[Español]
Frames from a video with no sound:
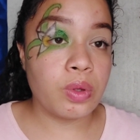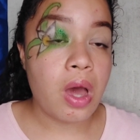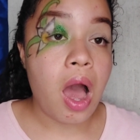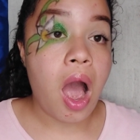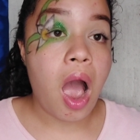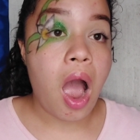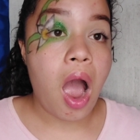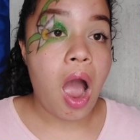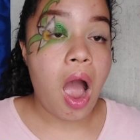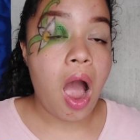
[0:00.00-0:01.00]
¡Ah!
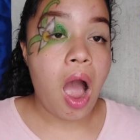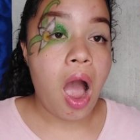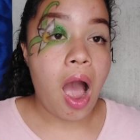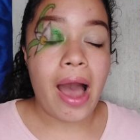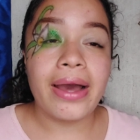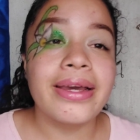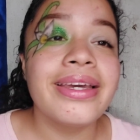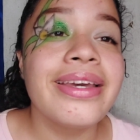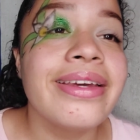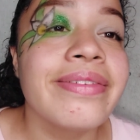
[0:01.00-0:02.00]

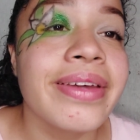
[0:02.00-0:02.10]
¡Ay!